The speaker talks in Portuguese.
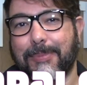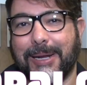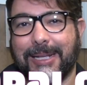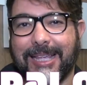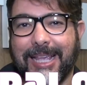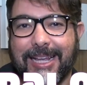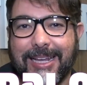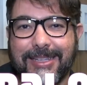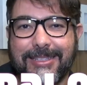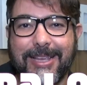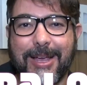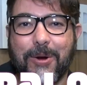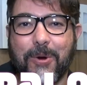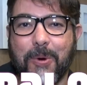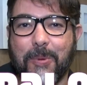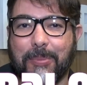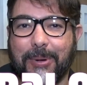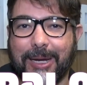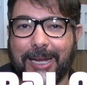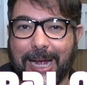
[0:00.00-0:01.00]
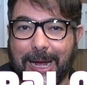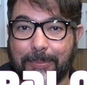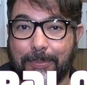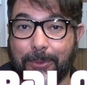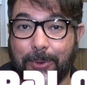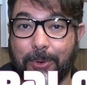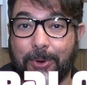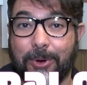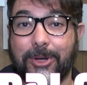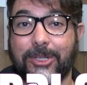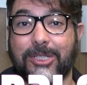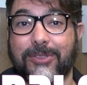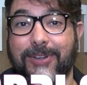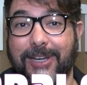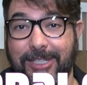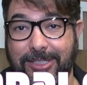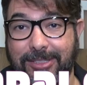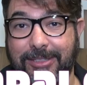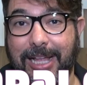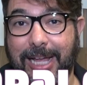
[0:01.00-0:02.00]
para quem quiser acompanhar por onde
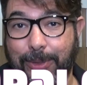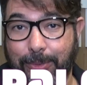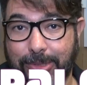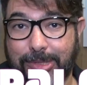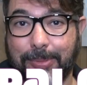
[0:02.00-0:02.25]
vai estar o